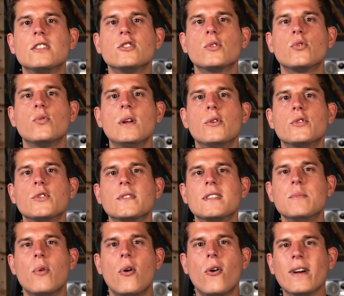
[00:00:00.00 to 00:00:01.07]
accentuer le
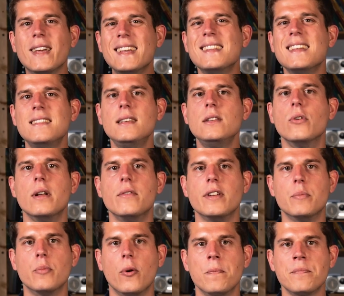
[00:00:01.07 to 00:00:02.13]
sentiment inédit de
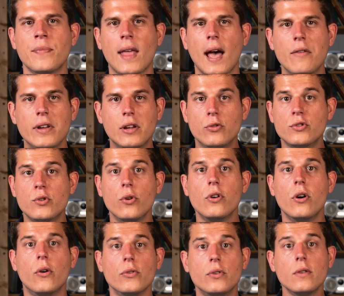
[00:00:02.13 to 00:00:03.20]
l'événement. Avec le
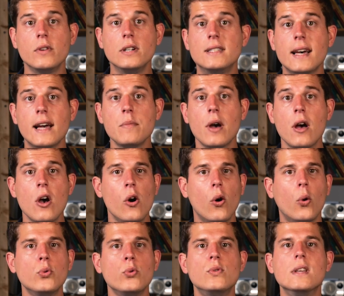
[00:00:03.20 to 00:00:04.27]
slogan Devil Time,
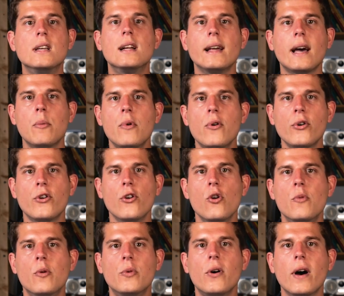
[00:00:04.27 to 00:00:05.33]
on nous dit clairement que
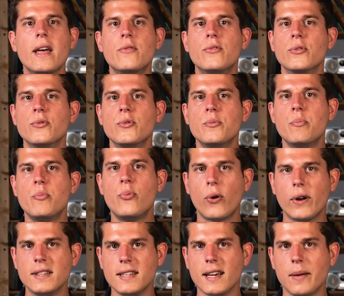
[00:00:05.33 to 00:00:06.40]
le moment est venu
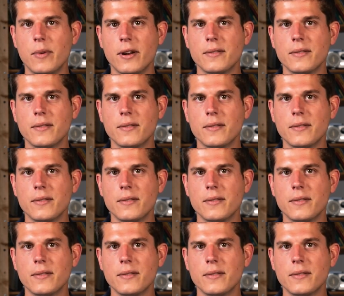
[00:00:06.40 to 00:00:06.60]
pour les diables.